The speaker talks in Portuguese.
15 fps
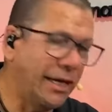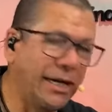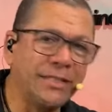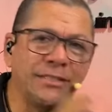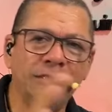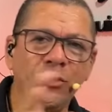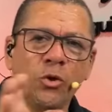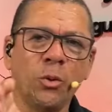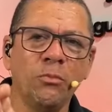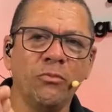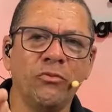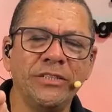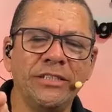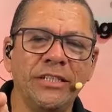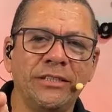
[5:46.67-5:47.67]
Assim como
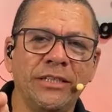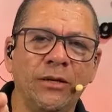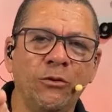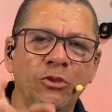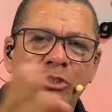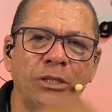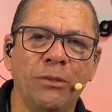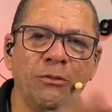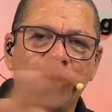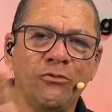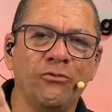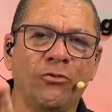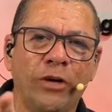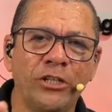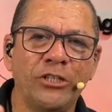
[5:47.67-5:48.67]
você tem o timbre de
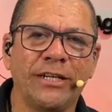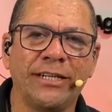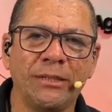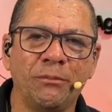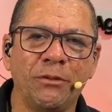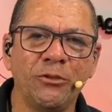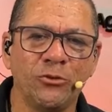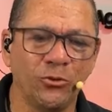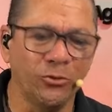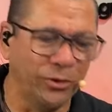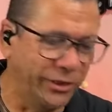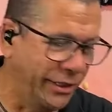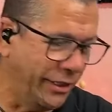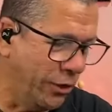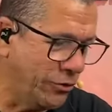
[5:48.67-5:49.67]
voz de cada pessoa, né?